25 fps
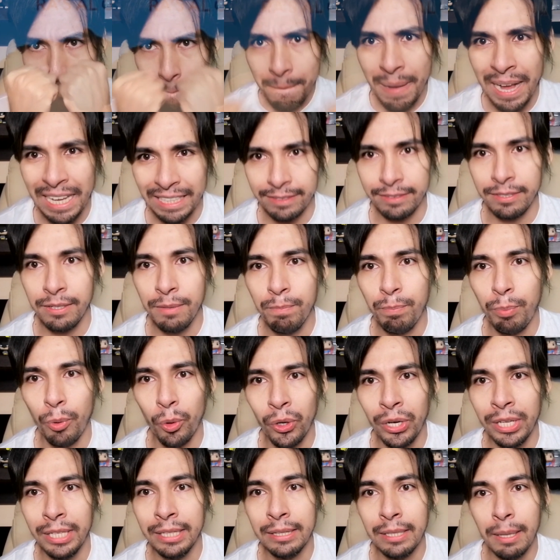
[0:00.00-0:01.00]
más
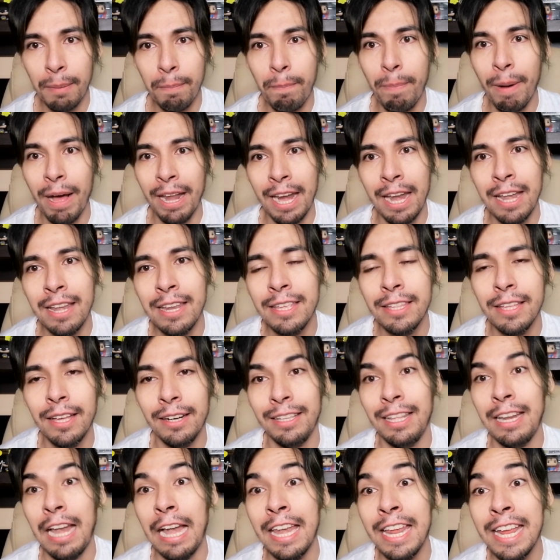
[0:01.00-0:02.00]
imponente para el
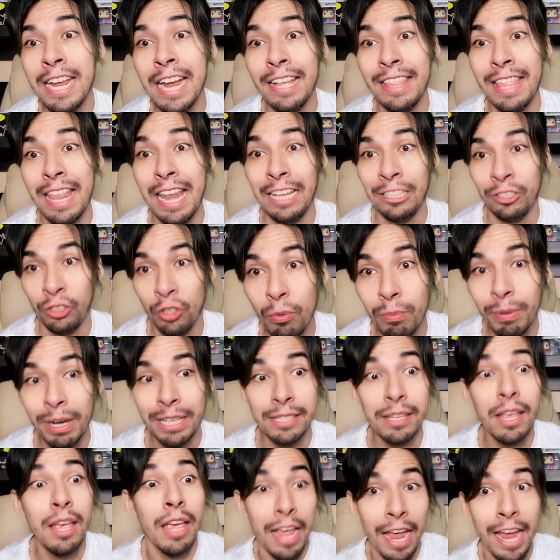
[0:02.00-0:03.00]
líder de la Liga de las
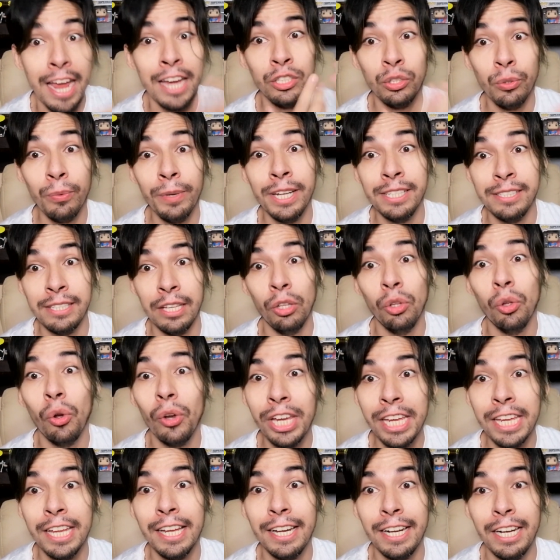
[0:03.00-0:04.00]
Sombras. Eso hubiera
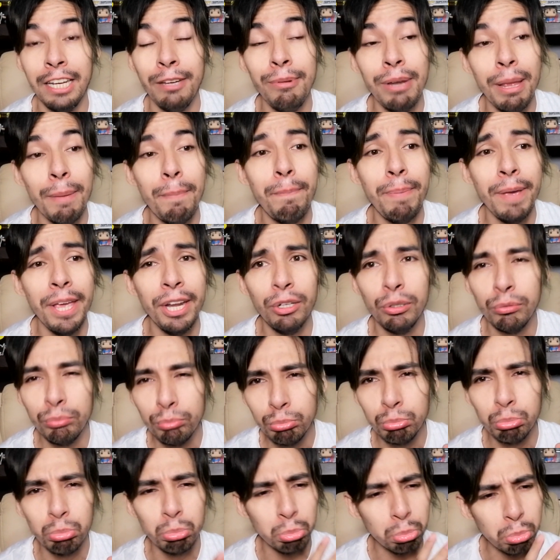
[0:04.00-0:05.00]
estado increíble, pero
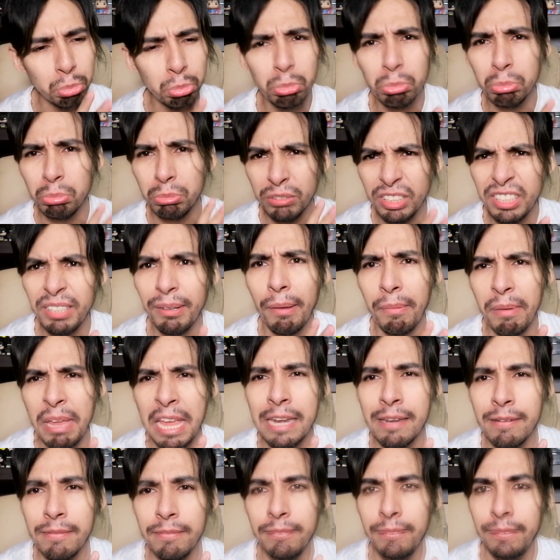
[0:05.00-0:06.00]
se ve
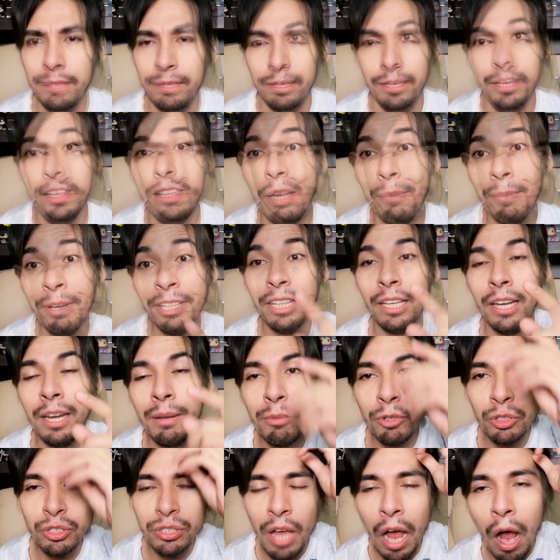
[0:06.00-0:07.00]
bien. Y también
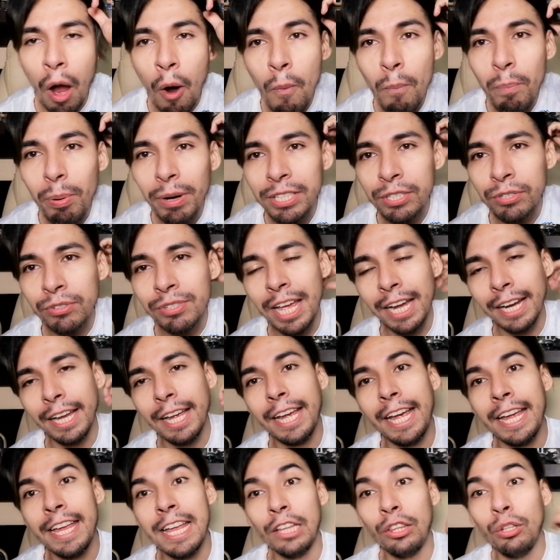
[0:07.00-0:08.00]
tenemos a un
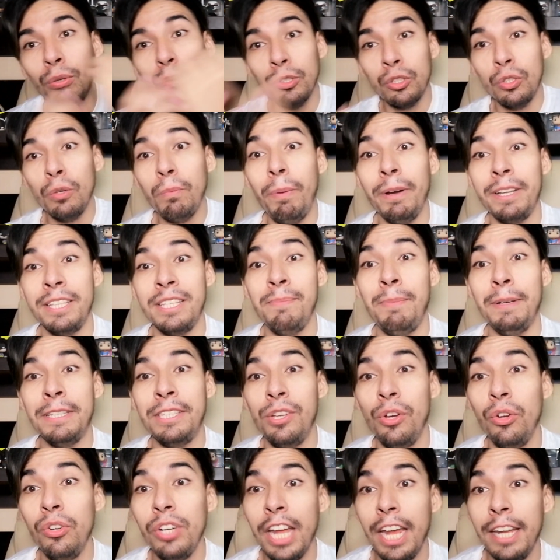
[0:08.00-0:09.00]
personaje que ya tuvo su
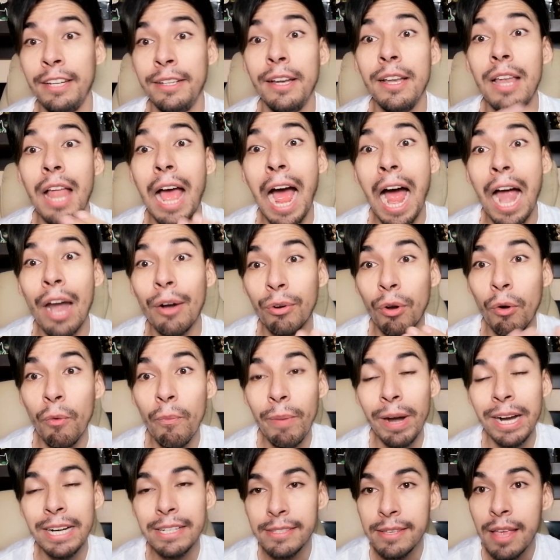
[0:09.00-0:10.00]
participación en el
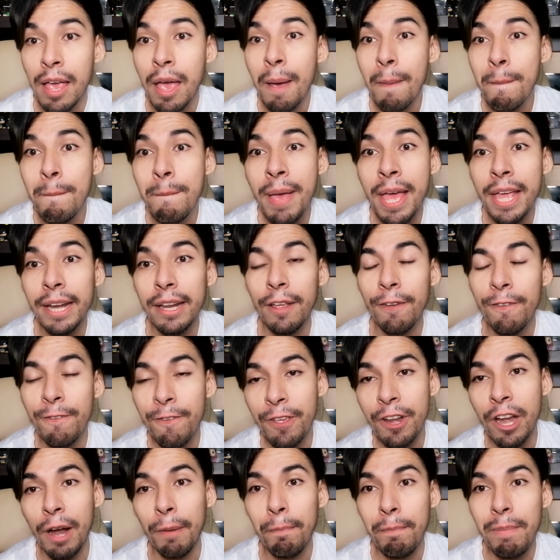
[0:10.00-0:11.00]
Arrowverse, me
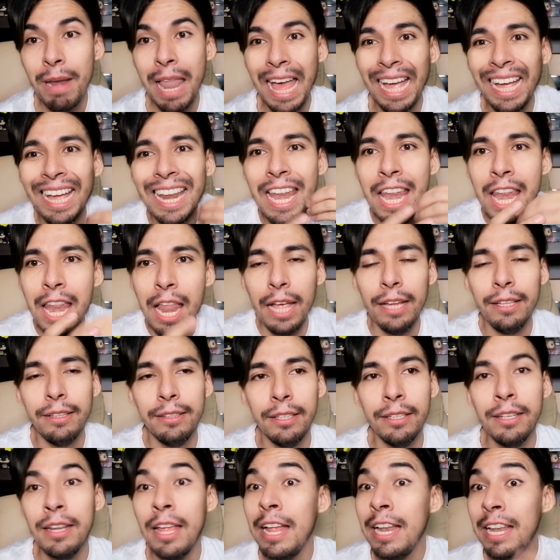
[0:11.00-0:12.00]
refiero a Black
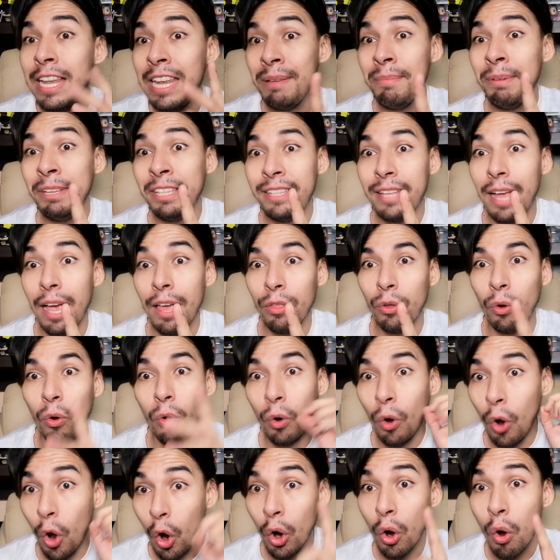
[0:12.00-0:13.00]
Lightning,
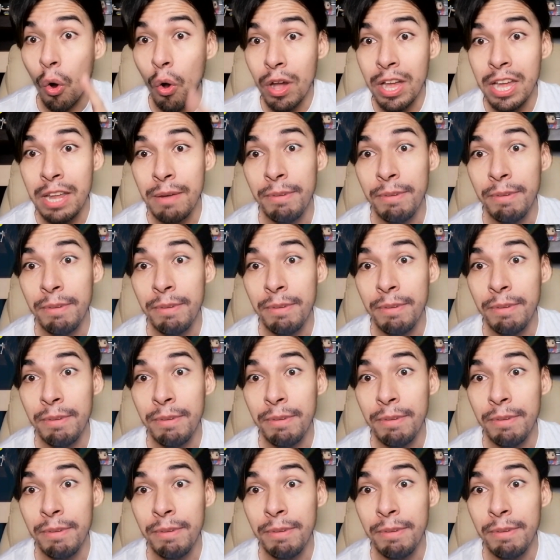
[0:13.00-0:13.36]
limitado, ojo,